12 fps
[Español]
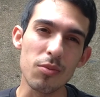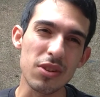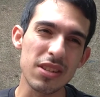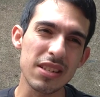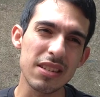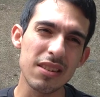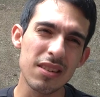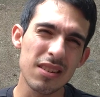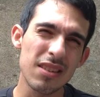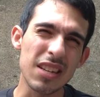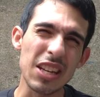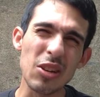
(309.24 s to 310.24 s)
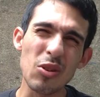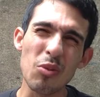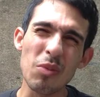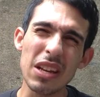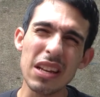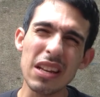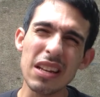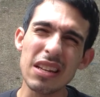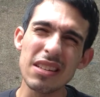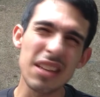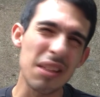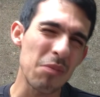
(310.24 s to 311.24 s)
como
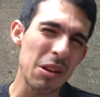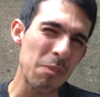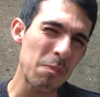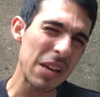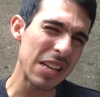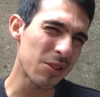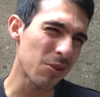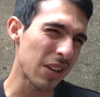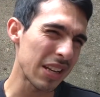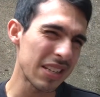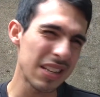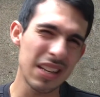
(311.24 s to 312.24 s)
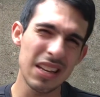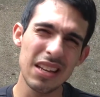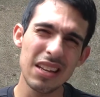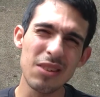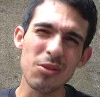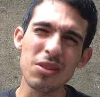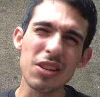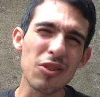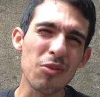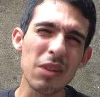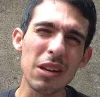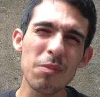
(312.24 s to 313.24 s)
5.000, 6.000 pesos casi o
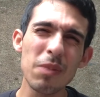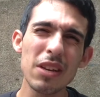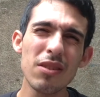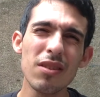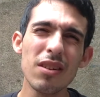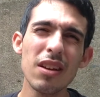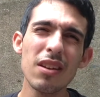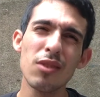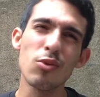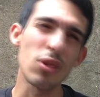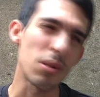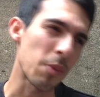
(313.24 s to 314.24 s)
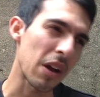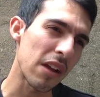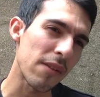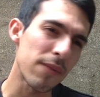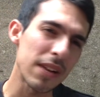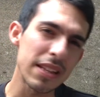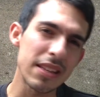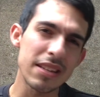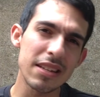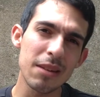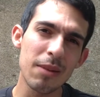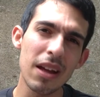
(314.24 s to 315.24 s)
cinco mil y pico, tuve que pagar el flete
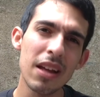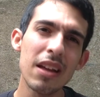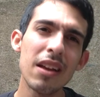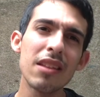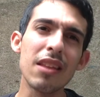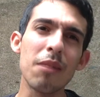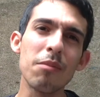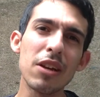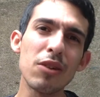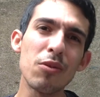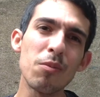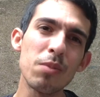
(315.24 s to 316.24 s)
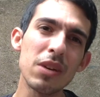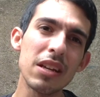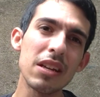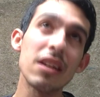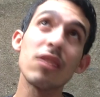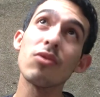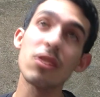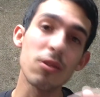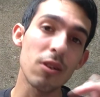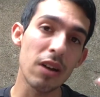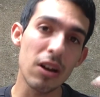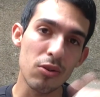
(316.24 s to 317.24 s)
encima. También compré lo que
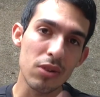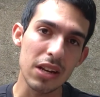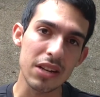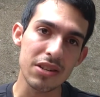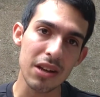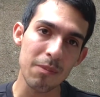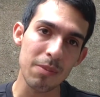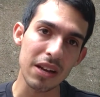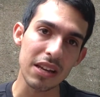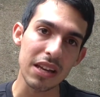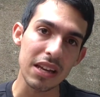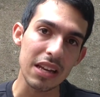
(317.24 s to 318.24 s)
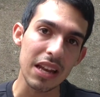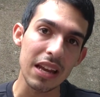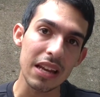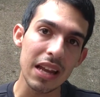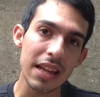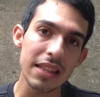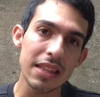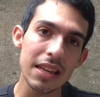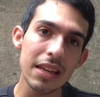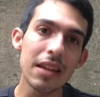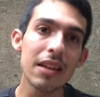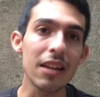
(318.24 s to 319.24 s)
va abajo de la chapa, que es el
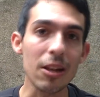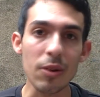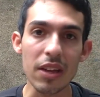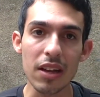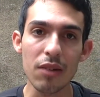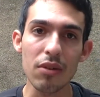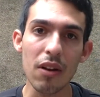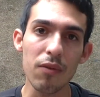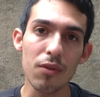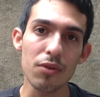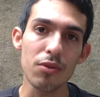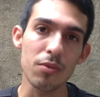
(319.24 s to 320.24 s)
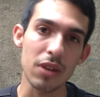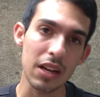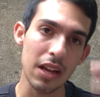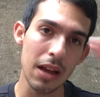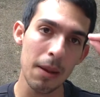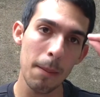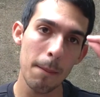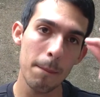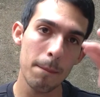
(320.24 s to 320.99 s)
aislante, que le voy a dejar una foto por acá,